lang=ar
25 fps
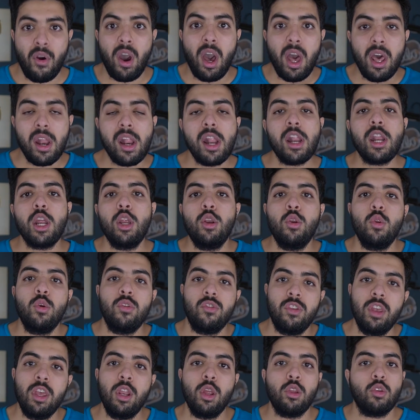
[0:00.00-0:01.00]
فقرر انه
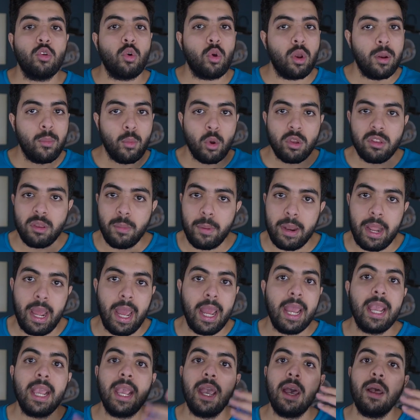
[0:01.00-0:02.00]
يصير يدخل المختبر
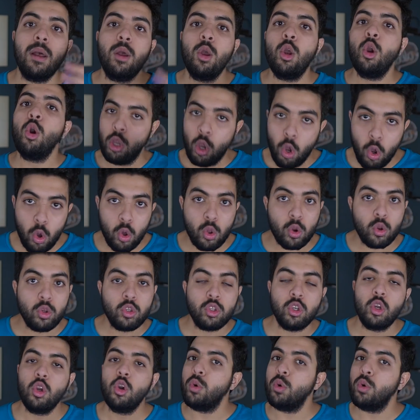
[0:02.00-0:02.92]
حقه ويخرج